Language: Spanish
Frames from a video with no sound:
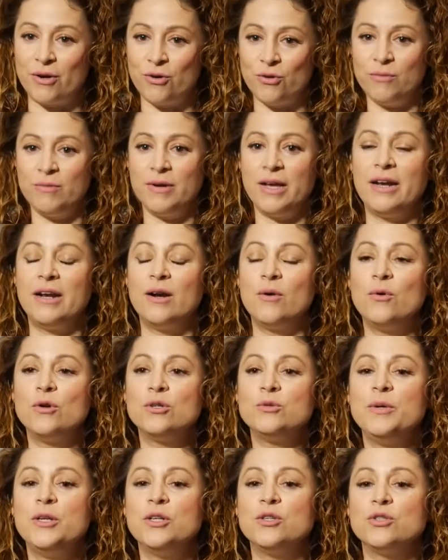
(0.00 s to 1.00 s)
¿no? Eran
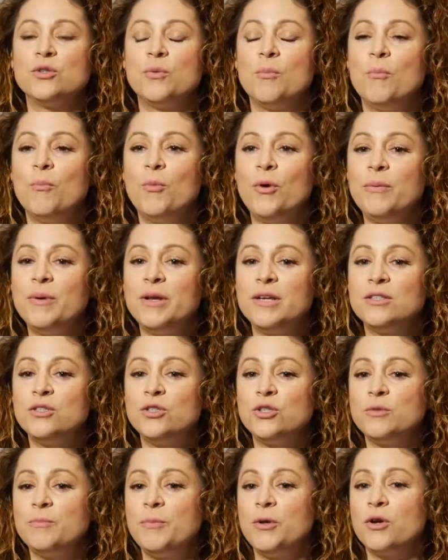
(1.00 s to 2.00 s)
unos vinos muy bien
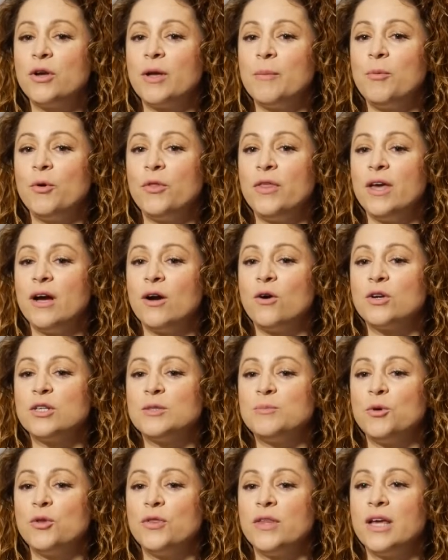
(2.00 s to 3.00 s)
hechos, pero que podían
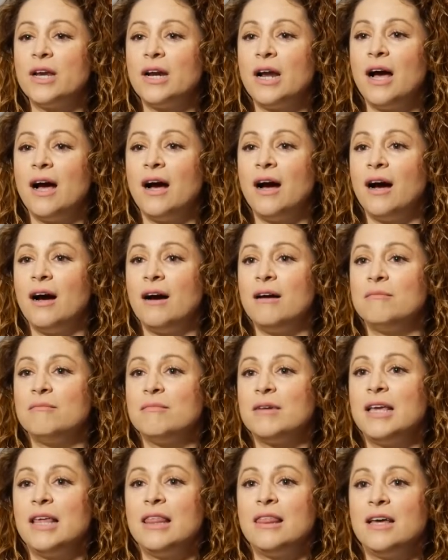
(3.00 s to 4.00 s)
corresponder a
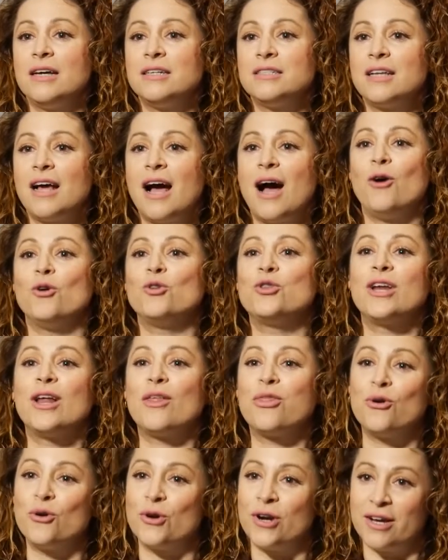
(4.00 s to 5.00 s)
quizás a
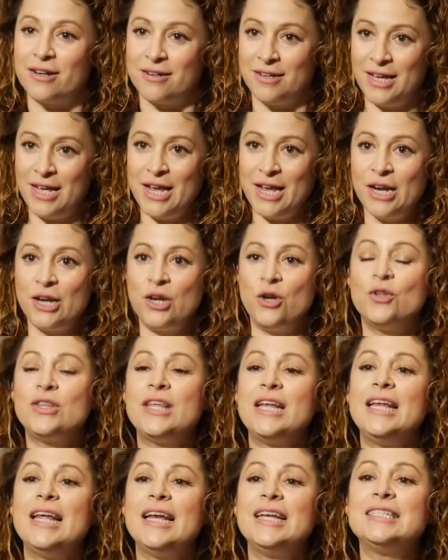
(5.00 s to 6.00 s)
otra zona. No
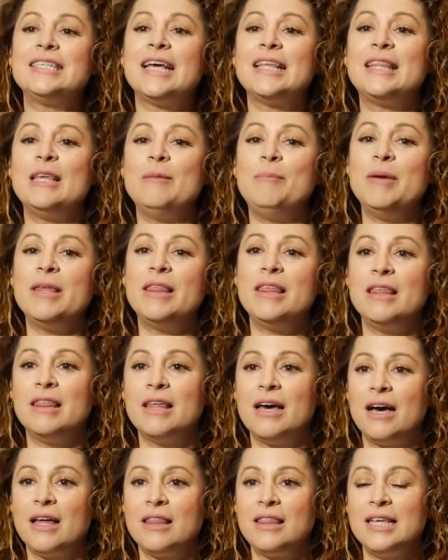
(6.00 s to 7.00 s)
tenían esa
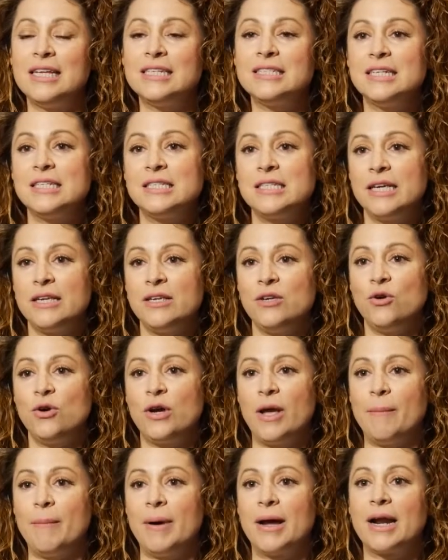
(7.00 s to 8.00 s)
tipicidad y ese sello
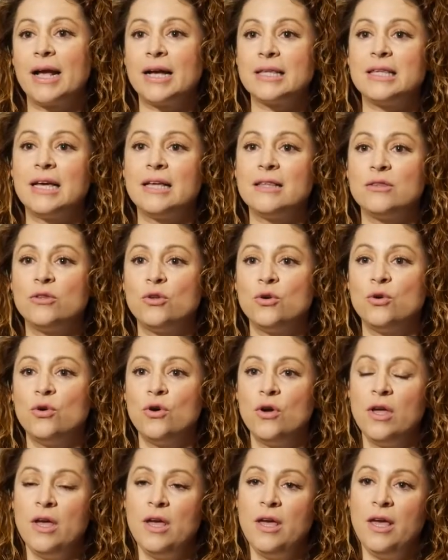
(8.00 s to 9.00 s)
que marca tanto
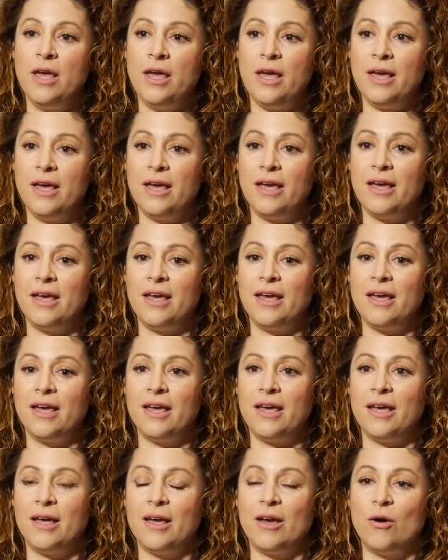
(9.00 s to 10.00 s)

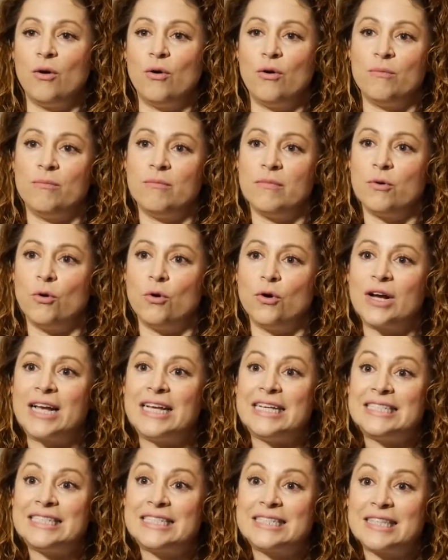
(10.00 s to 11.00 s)
eh, o,
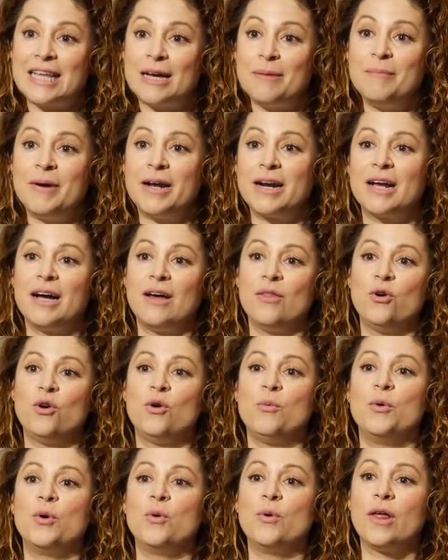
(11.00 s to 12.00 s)
que es tan marcado
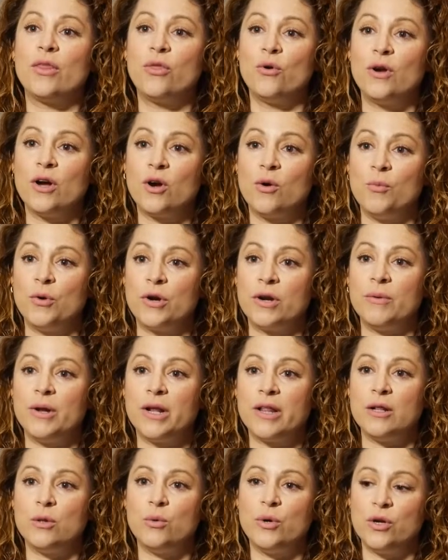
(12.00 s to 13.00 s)
como en una zona como en
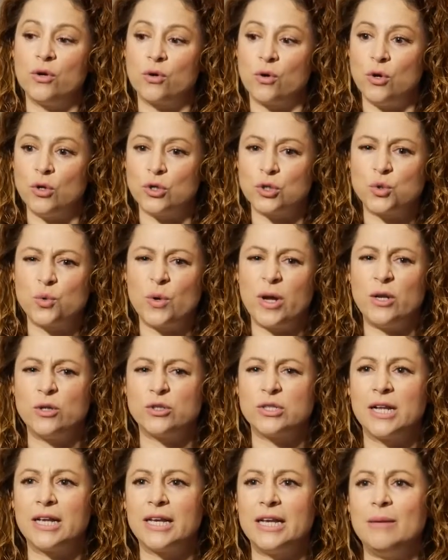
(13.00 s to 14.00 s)
Ribera del Duero, con los
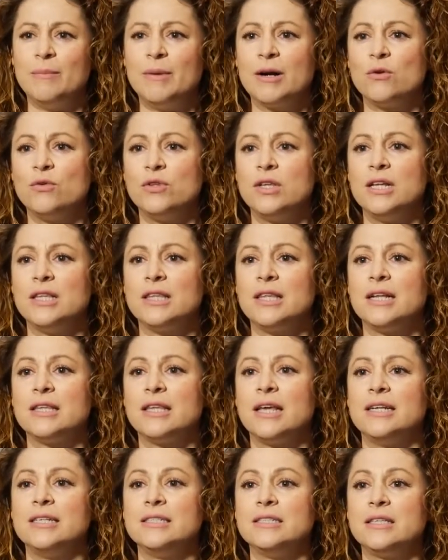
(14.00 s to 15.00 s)
suelos, el clima continental
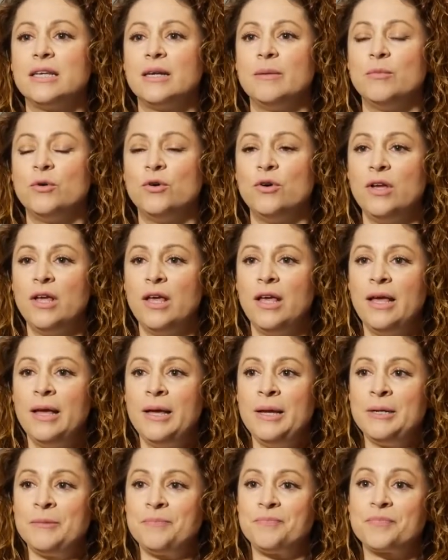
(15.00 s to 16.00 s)
tan extremo,
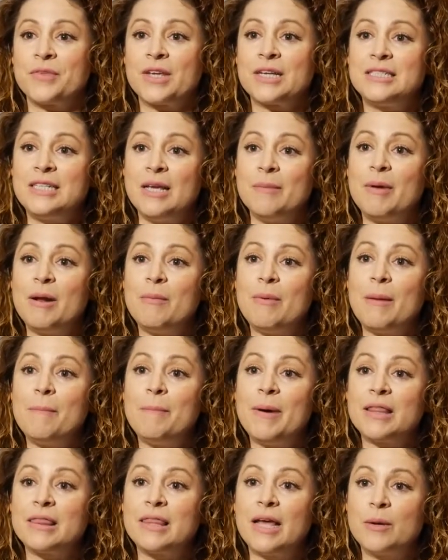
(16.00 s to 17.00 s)
siempre va a
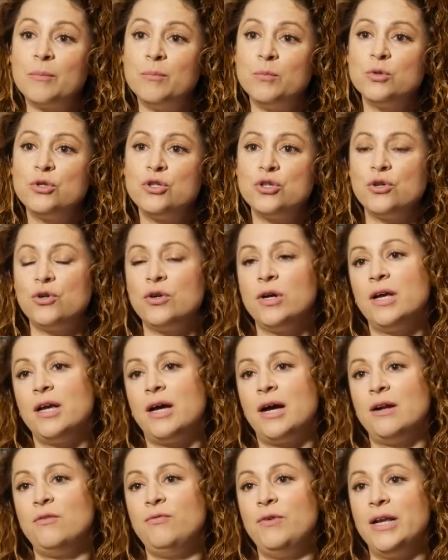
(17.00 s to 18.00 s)
impactar mucho
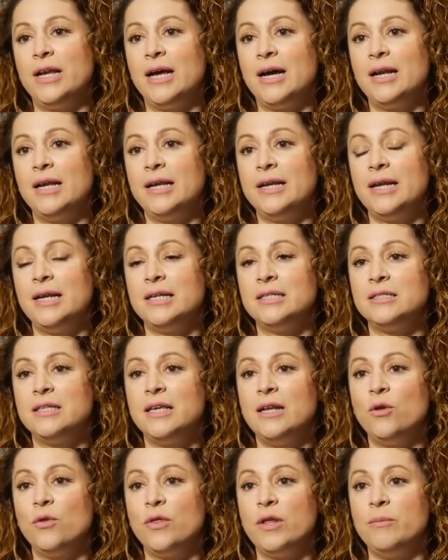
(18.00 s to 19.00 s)
al final en el
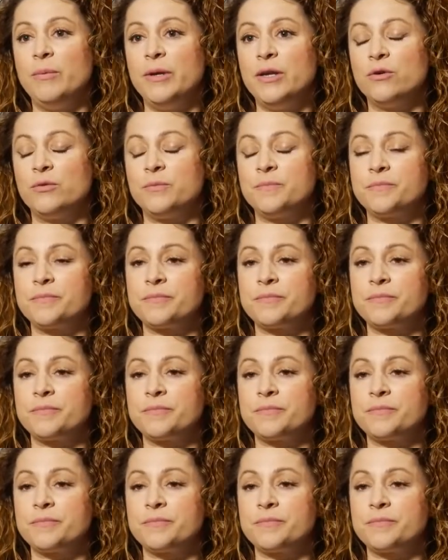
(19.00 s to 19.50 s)
estilo del vino.